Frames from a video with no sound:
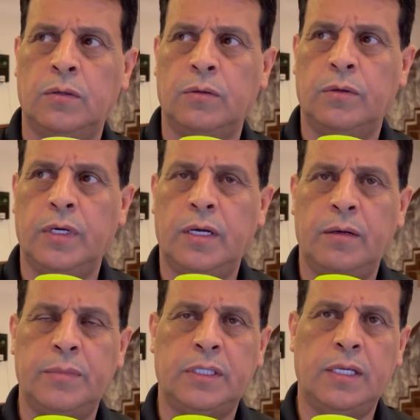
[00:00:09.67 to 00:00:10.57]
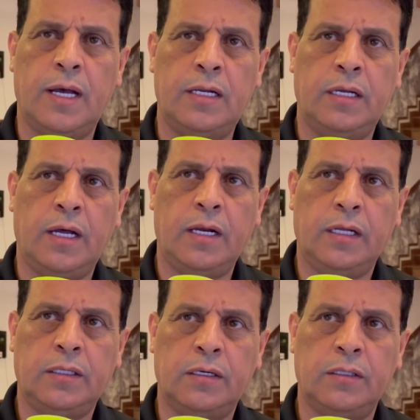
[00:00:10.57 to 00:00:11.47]
وبالتالي أنا
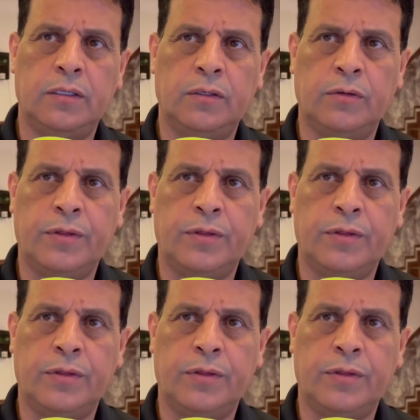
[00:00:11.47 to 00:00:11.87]
أعتقد أنه